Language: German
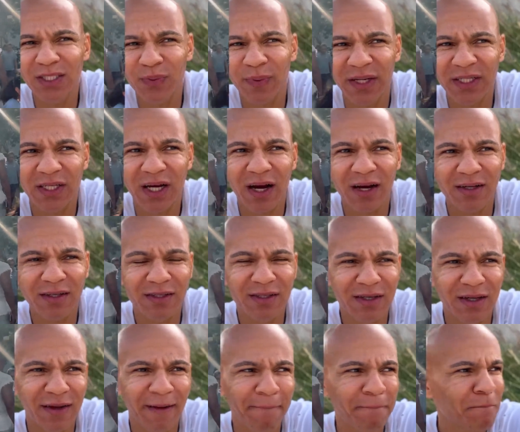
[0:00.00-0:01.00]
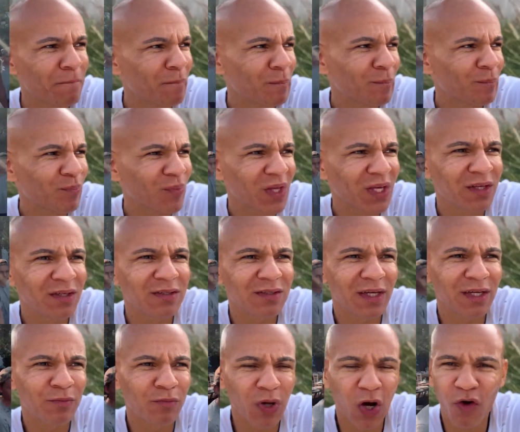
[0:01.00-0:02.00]
zwei Tage hier in, in,
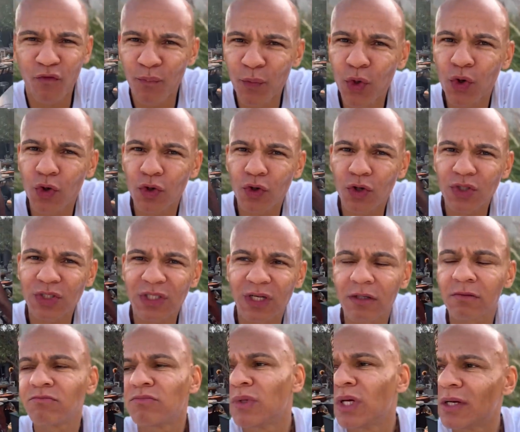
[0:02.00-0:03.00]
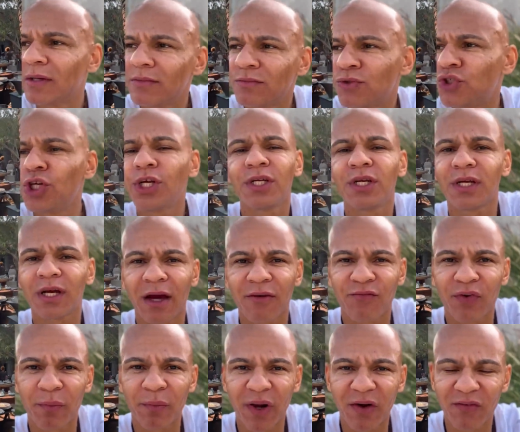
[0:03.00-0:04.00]
in, auf Mykonos, dann cheat ich
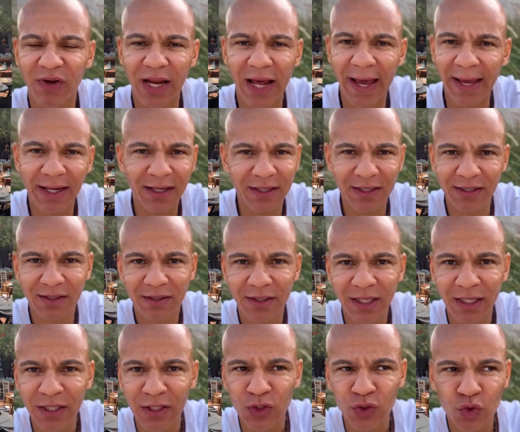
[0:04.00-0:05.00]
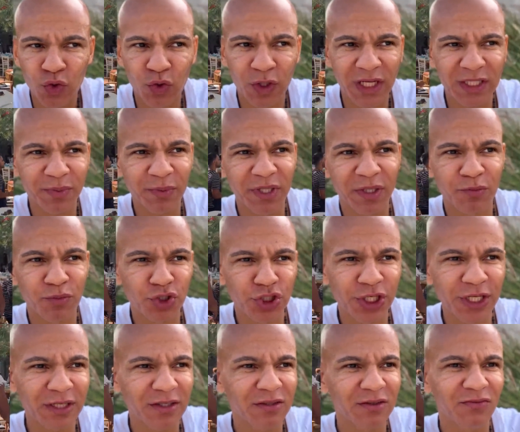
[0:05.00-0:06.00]
einfach mal. Weil eigentlich so, dass mit dem
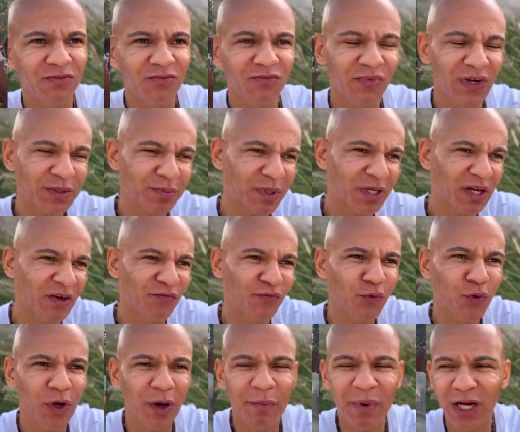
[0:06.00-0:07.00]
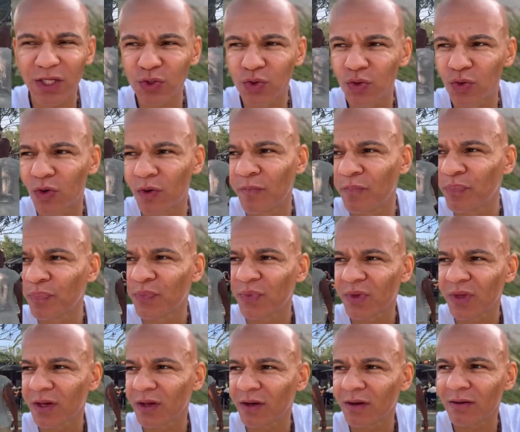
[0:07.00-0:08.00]
Cheaten, was man dann früher macht, so
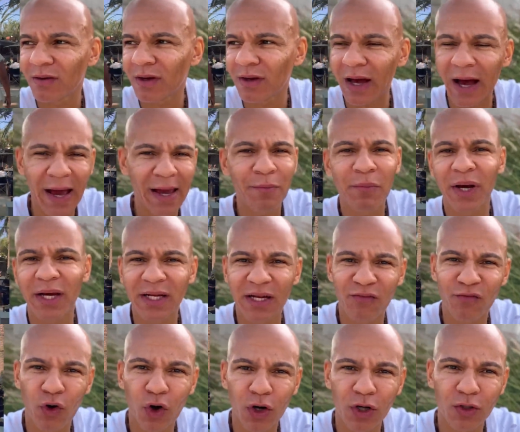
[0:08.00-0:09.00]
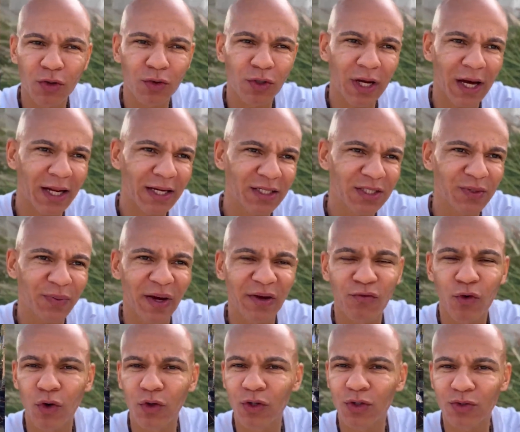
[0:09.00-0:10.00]
einmal in der Woche oder alle
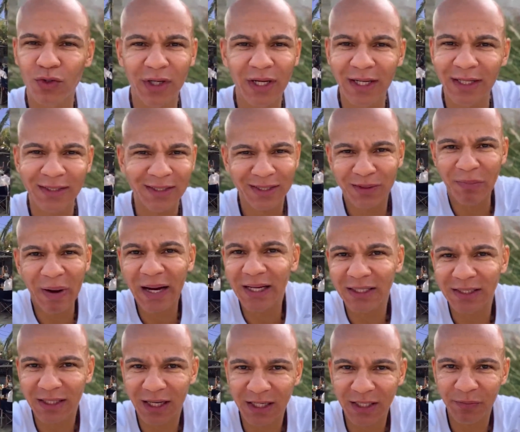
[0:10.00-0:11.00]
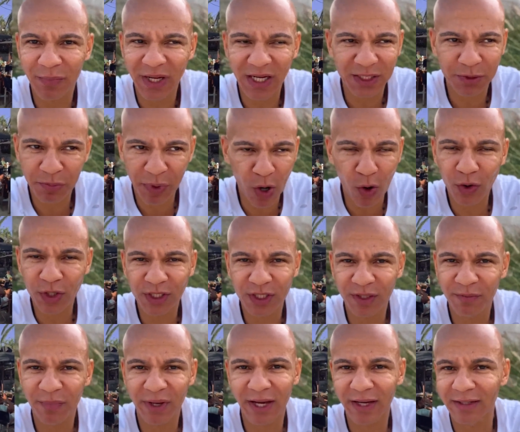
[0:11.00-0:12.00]
zwei Wochen oder so, das mache ich gar nicht mehr, das brauche ich
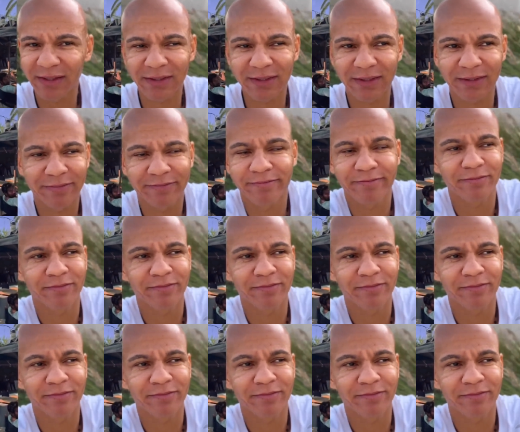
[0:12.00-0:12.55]
nicht mehr, das